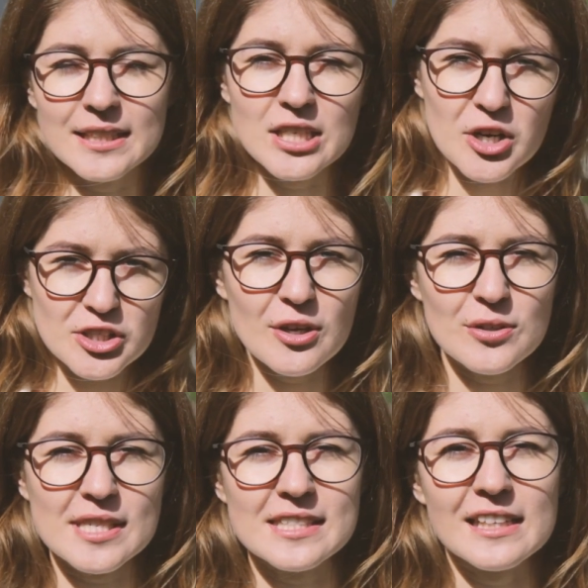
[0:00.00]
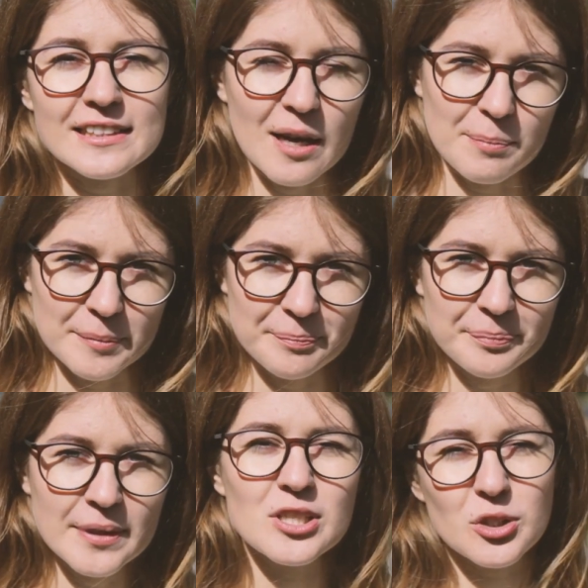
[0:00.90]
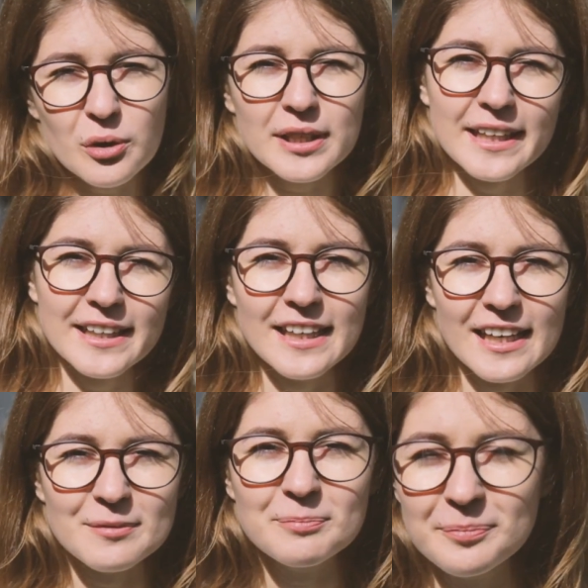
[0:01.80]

где рождаются стартапы. Скоро на канале.